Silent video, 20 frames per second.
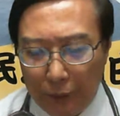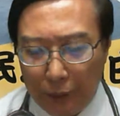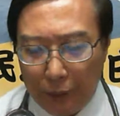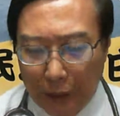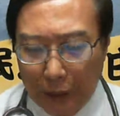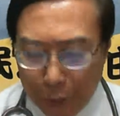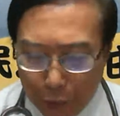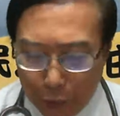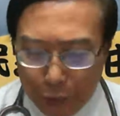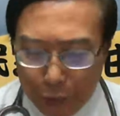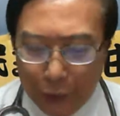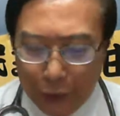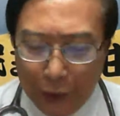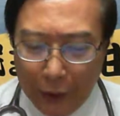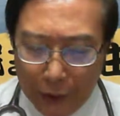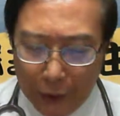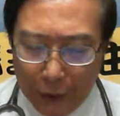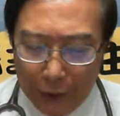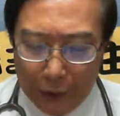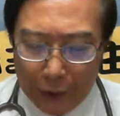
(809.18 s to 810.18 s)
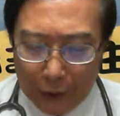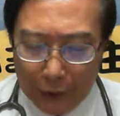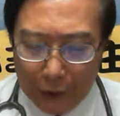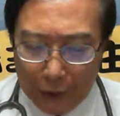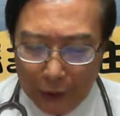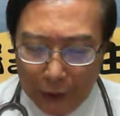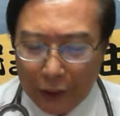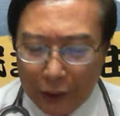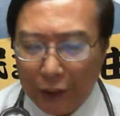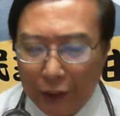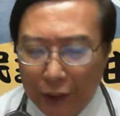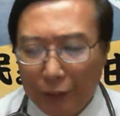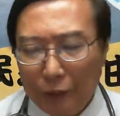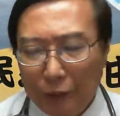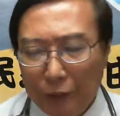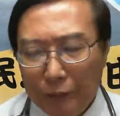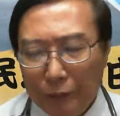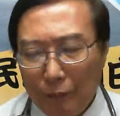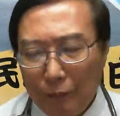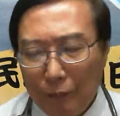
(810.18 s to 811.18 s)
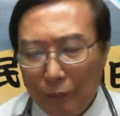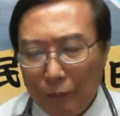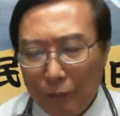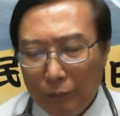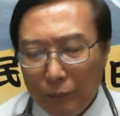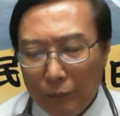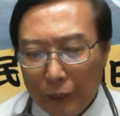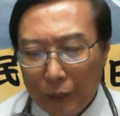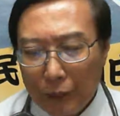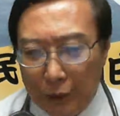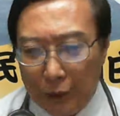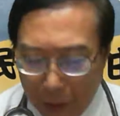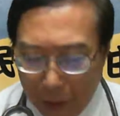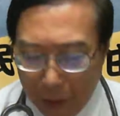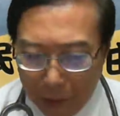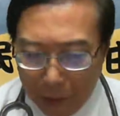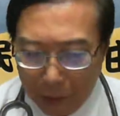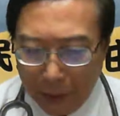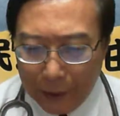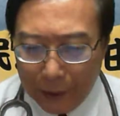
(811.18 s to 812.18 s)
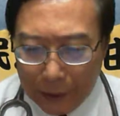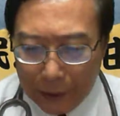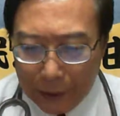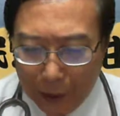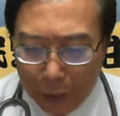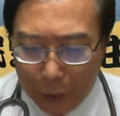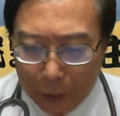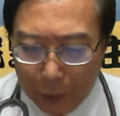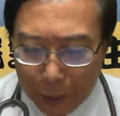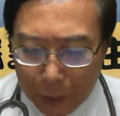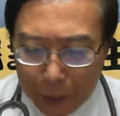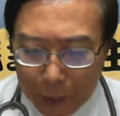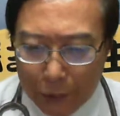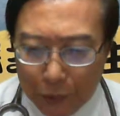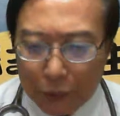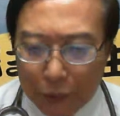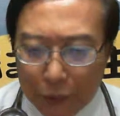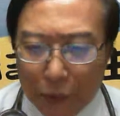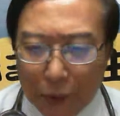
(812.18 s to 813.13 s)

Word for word: 伊甲卢秀莲的证据是后来李昌钰博士